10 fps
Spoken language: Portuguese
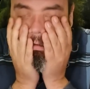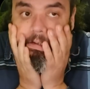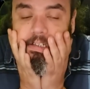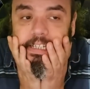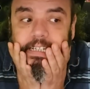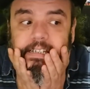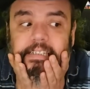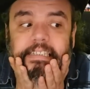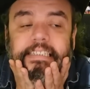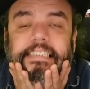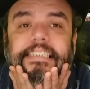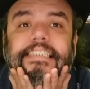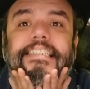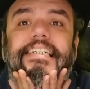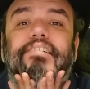hoje
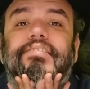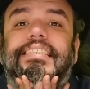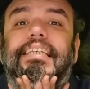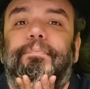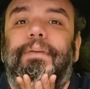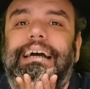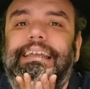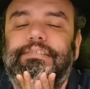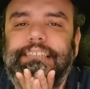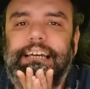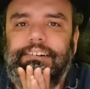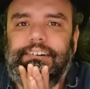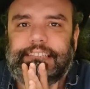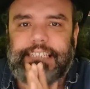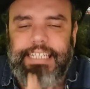eu separei uns
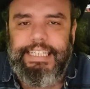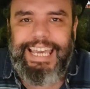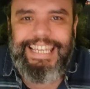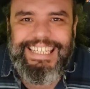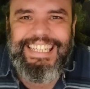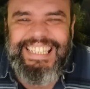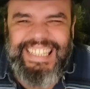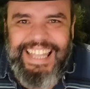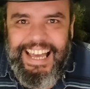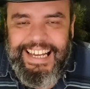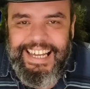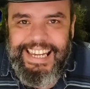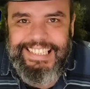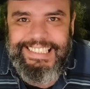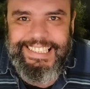negócios aqui que é
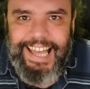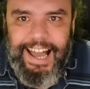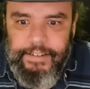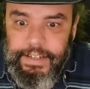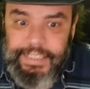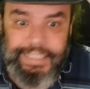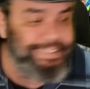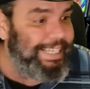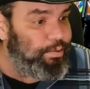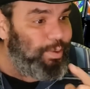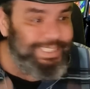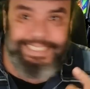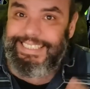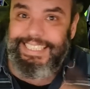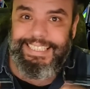inacreditável. Tem
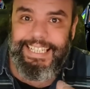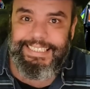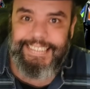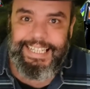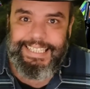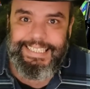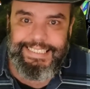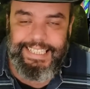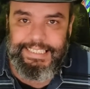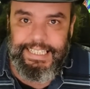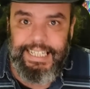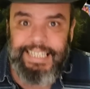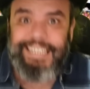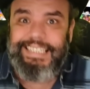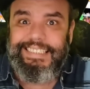dois itens aqui, gente,
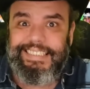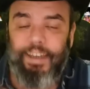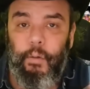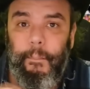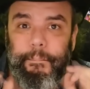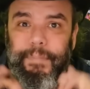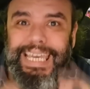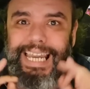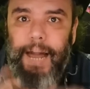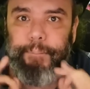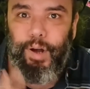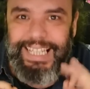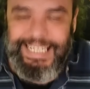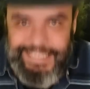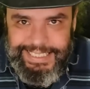que são
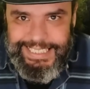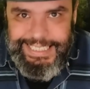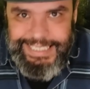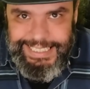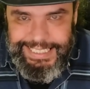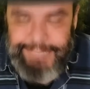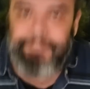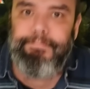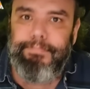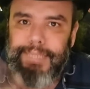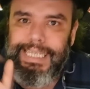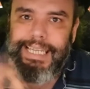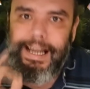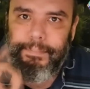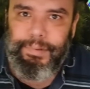mirabolantes.
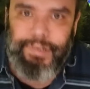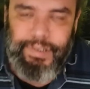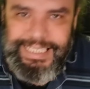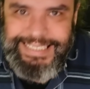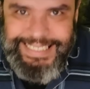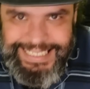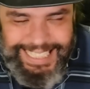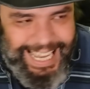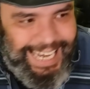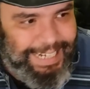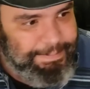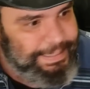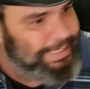Mirabolantes, cara